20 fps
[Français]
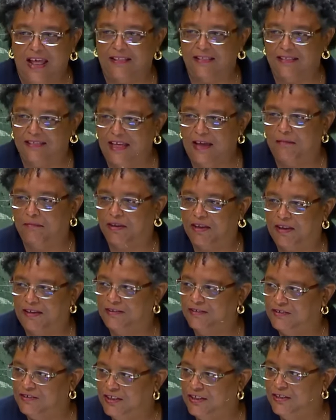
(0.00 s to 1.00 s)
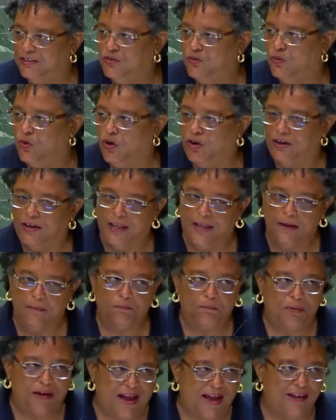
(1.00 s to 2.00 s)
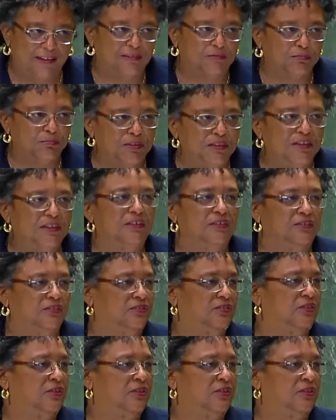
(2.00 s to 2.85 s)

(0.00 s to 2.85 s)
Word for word: qui était celle en Haïti en février de cette année.